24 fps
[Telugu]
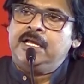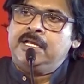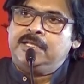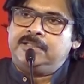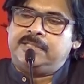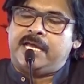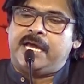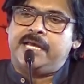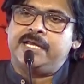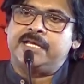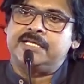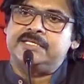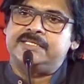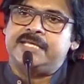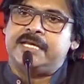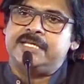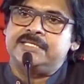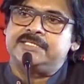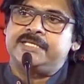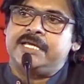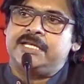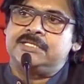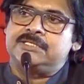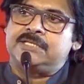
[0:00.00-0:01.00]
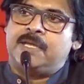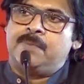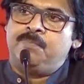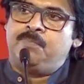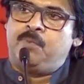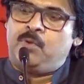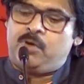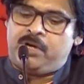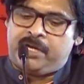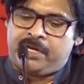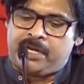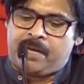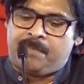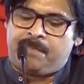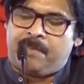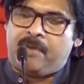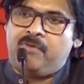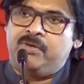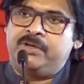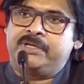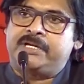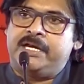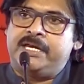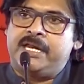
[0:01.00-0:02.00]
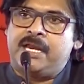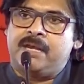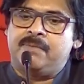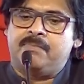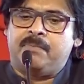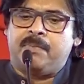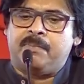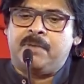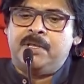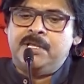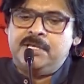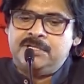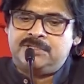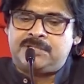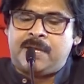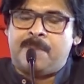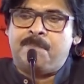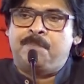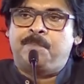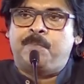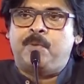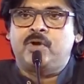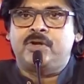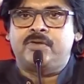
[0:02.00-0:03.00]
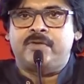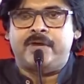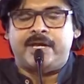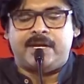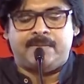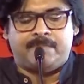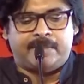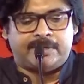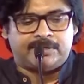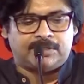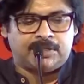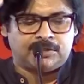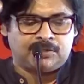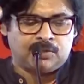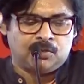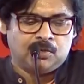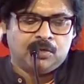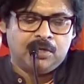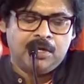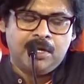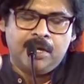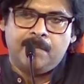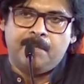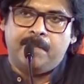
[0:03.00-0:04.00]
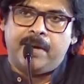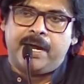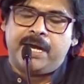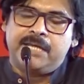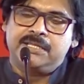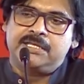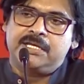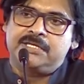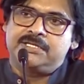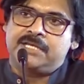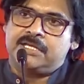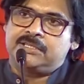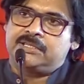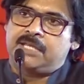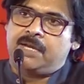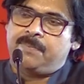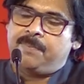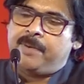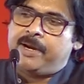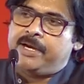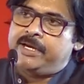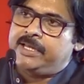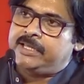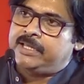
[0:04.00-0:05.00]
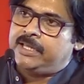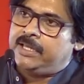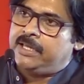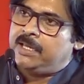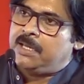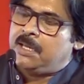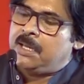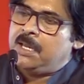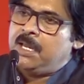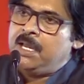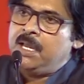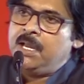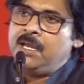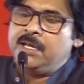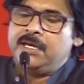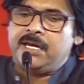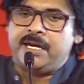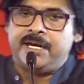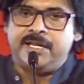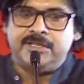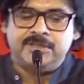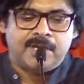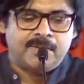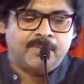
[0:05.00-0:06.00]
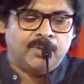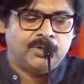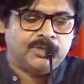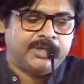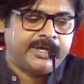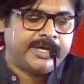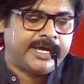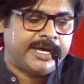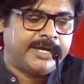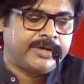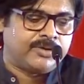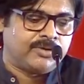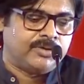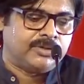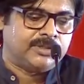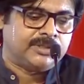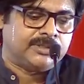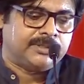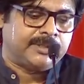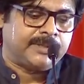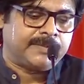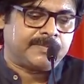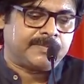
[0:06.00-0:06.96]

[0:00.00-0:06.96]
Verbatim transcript: దానికి జనసేన సంపూర్ణంగా పవన్ కళ్యాణ్ సంపూర్ణమైన మద్దతు భారతీయ జనతా పార్టీకి నరేంద్ర మోదీ గారికి ఉంటుంది